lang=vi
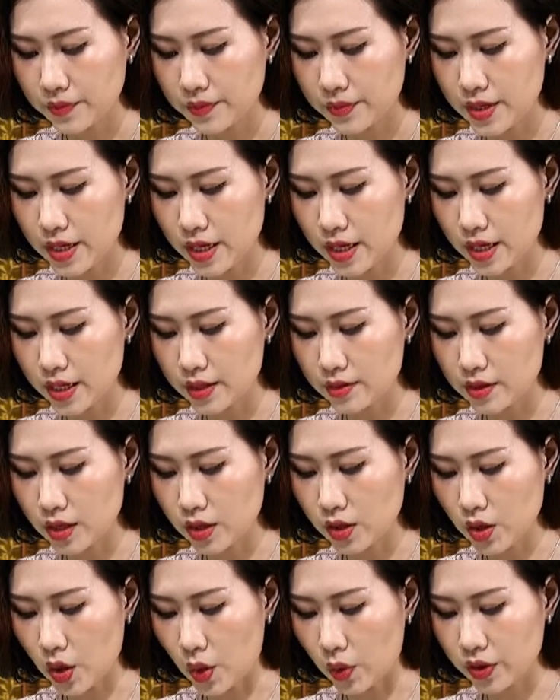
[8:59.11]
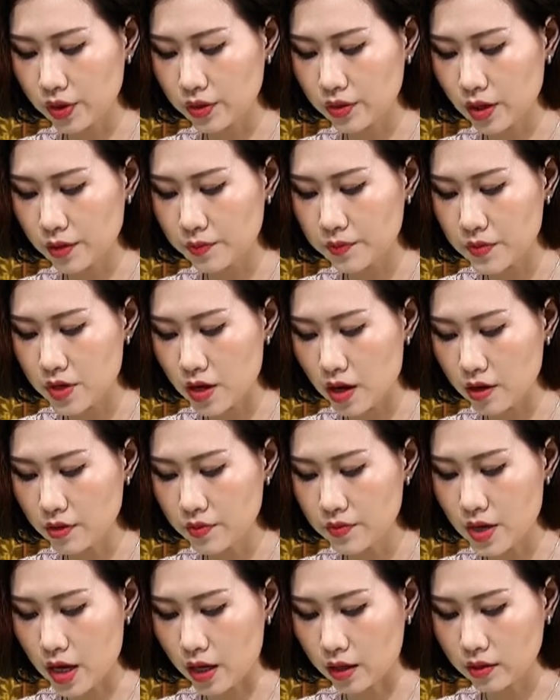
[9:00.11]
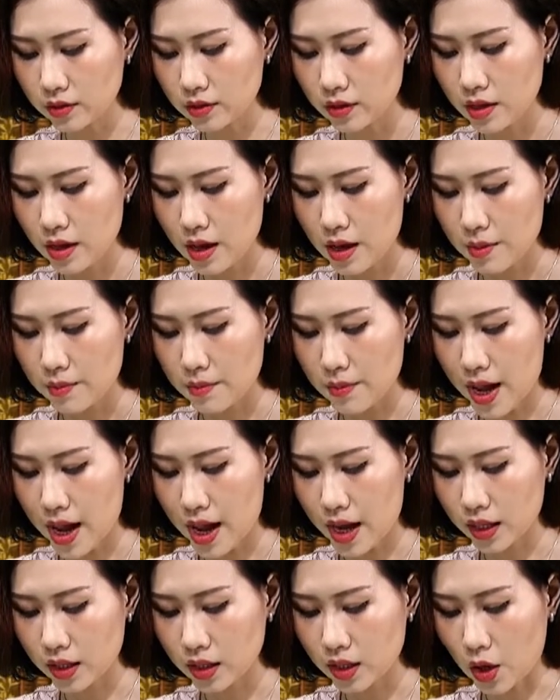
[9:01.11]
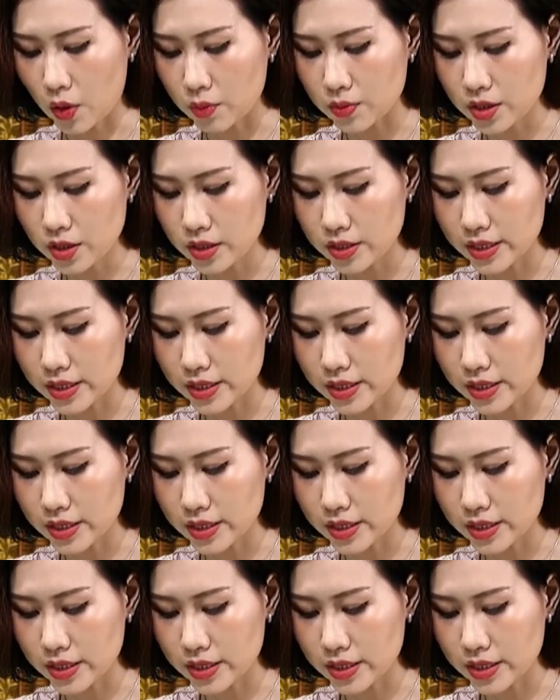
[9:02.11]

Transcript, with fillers: vì những lỗi rất dớ dẫn mà không đứa